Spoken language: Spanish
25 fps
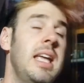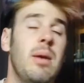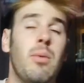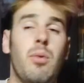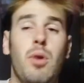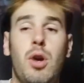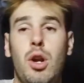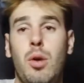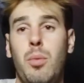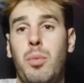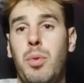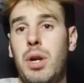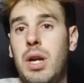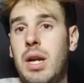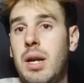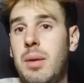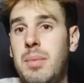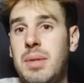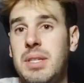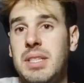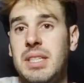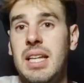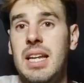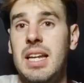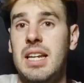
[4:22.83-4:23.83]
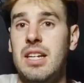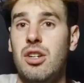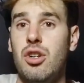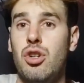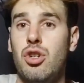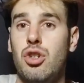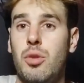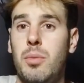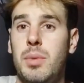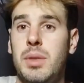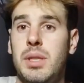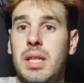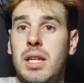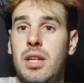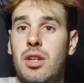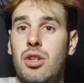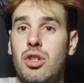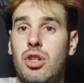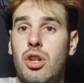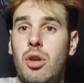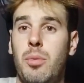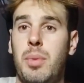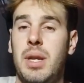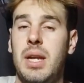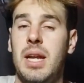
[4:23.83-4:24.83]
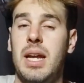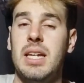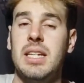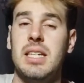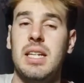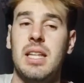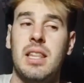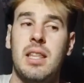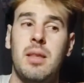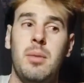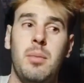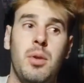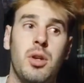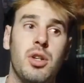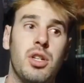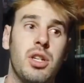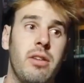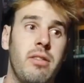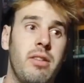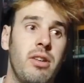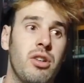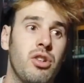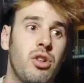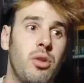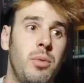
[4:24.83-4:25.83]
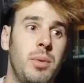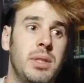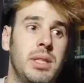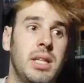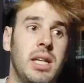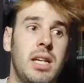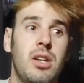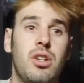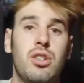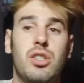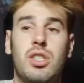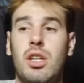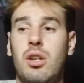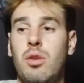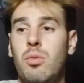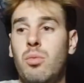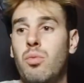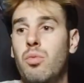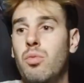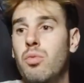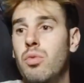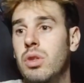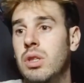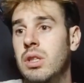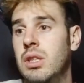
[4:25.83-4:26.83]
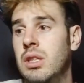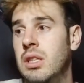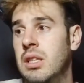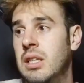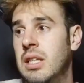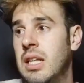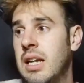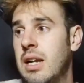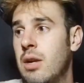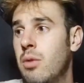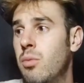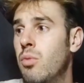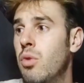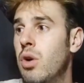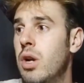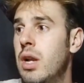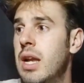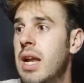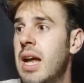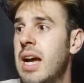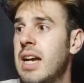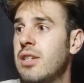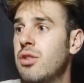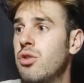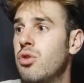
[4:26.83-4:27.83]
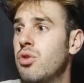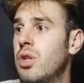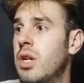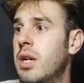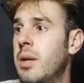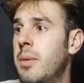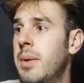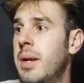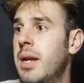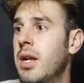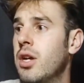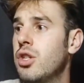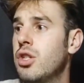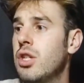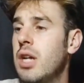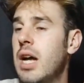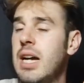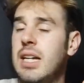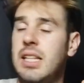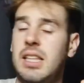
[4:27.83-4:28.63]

Y bueno, ponerme esteles en los comentarios qué opináis, hacedmelo saber en los comentarios, darle un, buen like, suscribiros,